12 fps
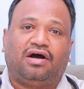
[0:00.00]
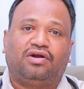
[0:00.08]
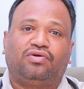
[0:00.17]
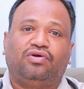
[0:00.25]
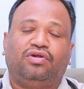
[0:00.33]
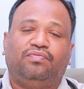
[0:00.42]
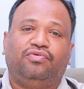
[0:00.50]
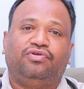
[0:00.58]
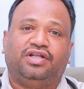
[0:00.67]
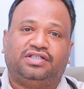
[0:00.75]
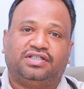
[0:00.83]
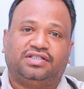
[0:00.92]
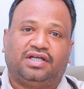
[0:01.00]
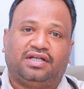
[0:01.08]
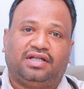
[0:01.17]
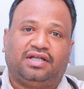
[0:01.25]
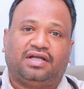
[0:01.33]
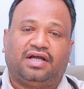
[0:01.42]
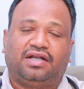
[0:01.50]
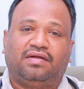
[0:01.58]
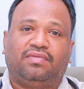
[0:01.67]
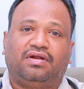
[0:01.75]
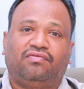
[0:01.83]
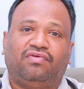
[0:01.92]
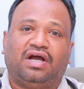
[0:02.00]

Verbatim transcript: ఆటో ఇమ్యూన్ డిసీజ్ అండి అంటే మన